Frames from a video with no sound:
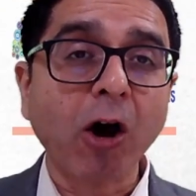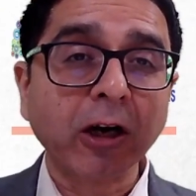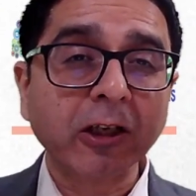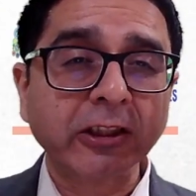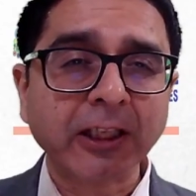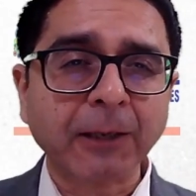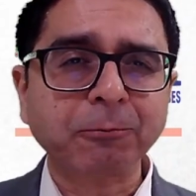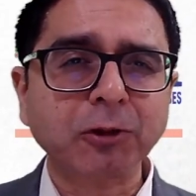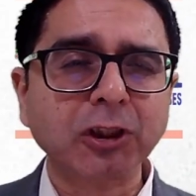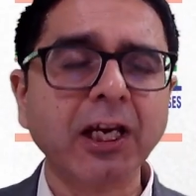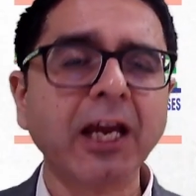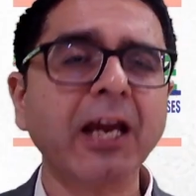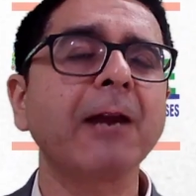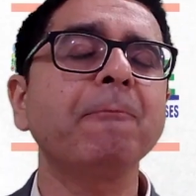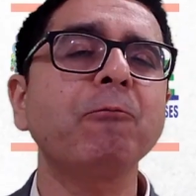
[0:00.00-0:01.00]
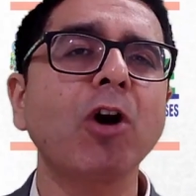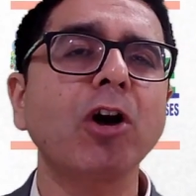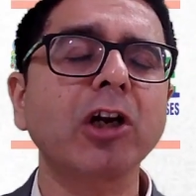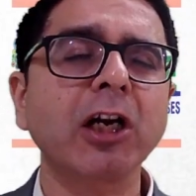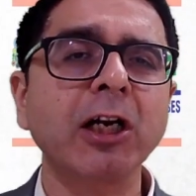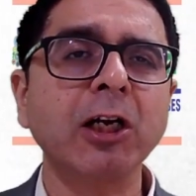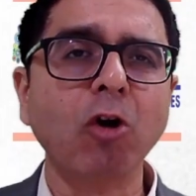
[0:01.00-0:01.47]
और सबसे
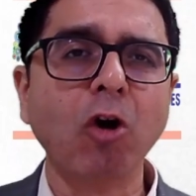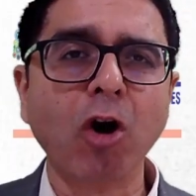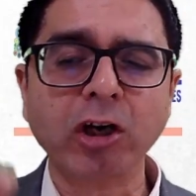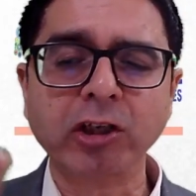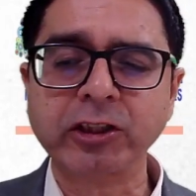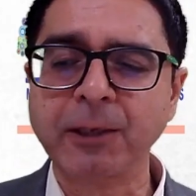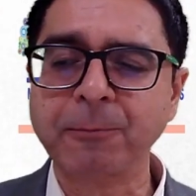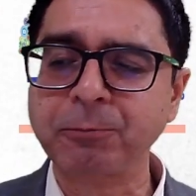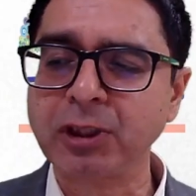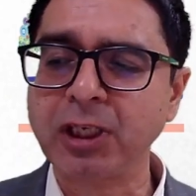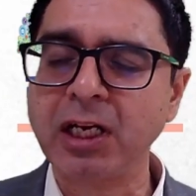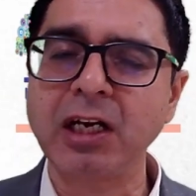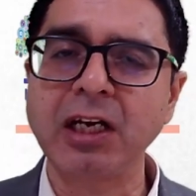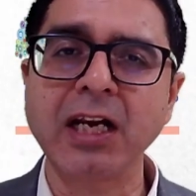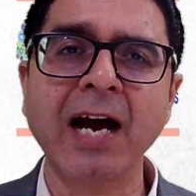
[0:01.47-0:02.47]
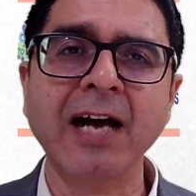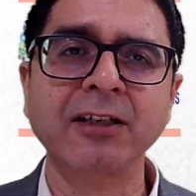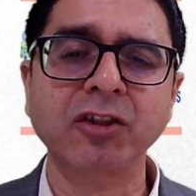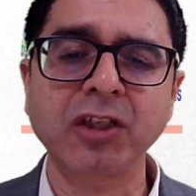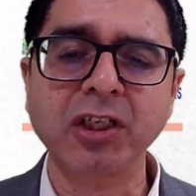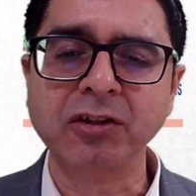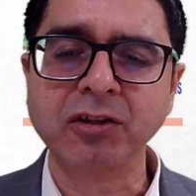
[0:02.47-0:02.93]
इंपॉर्टेंट और सबसे
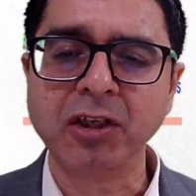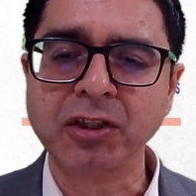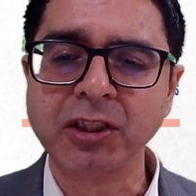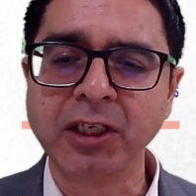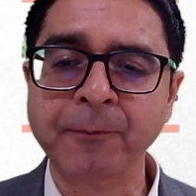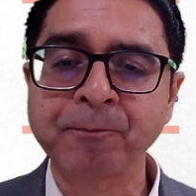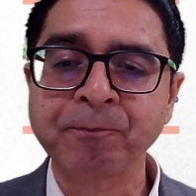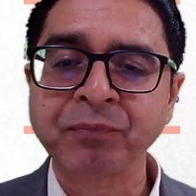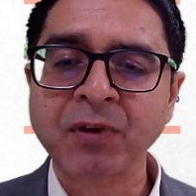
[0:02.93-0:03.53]
लास्ट डिस्कशन